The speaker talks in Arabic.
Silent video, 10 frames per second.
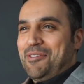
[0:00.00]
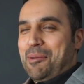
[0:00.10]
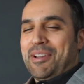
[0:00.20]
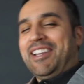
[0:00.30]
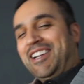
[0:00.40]

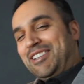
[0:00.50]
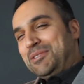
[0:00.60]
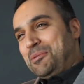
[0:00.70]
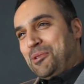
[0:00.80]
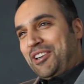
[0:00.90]
فبعدين
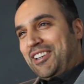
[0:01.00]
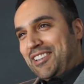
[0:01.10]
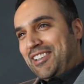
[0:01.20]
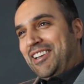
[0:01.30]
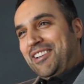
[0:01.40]
لازم نوريه
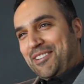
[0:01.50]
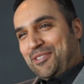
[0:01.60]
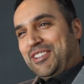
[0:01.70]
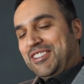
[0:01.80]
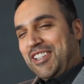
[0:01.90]
انه
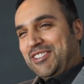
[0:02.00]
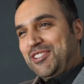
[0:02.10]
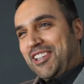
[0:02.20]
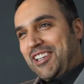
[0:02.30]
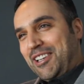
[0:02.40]
في سايد
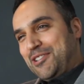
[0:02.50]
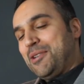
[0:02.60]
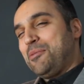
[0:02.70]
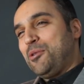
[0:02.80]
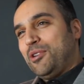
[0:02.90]
ستيك على
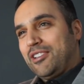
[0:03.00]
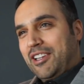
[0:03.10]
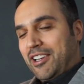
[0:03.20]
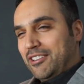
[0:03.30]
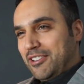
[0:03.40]
جنب هو
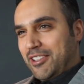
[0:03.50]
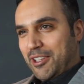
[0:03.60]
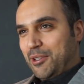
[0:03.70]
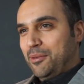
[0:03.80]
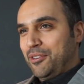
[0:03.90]
طريقه
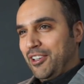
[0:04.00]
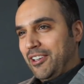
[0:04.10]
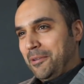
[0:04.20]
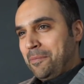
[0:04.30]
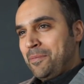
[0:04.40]
التحكم فيها
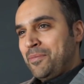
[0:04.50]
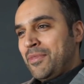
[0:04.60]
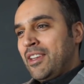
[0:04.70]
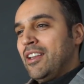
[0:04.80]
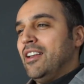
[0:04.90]

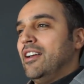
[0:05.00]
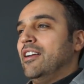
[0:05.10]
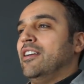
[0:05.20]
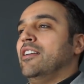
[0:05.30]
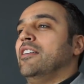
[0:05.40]

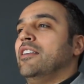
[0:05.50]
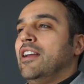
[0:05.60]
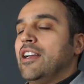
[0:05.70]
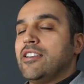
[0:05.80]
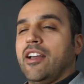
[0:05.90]
آه،
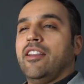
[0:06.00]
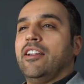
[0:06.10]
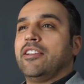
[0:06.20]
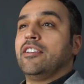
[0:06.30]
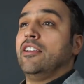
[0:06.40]
اشياء
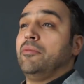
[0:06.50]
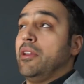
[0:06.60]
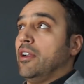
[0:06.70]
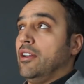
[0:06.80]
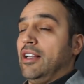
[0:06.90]
ثانيه تختلف
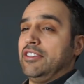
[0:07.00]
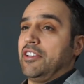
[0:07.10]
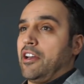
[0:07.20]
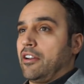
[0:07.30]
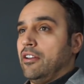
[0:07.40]
مثلا
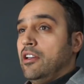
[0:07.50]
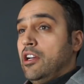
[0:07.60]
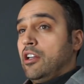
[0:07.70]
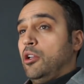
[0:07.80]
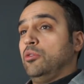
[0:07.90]
الازرار
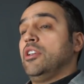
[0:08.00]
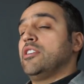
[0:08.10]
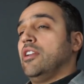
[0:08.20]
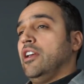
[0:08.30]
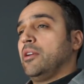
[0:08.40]
لو
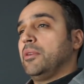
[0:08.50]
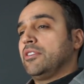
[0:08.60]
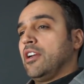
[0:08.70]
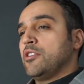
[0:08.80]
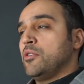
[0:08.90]
تدش
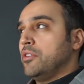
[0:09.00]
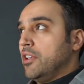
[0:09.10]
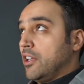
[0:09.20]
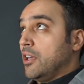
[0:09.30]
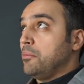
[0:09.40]
الايرباص راح تشوف
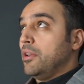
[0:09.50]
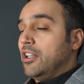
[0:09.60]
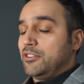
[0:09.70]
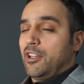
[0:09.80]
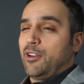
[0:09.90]
ان كم
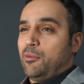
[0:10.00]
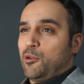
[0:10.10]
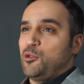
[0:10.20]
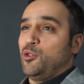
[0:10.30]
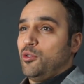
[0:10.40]
الازرار
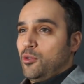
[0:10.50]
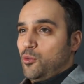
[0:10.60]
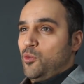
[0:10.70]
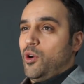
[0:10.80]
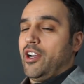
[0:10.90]
الموجود
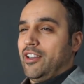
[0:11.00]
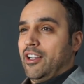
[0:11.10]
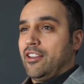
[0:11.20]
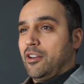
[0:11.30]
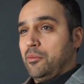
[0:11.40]
وايد
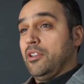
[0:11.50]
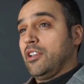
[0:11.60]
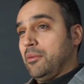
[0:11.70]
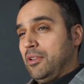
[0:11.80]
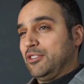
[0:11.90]
اكثر من
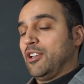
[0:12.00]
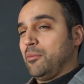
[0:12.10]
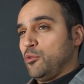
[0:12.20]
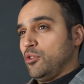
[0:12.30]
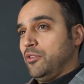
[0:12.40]
كم الازرار
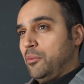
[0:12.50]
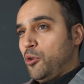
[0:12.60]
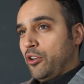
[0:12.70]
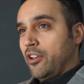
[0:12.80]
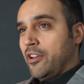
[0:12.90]
الموجود في
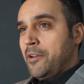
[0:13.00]
البوينغ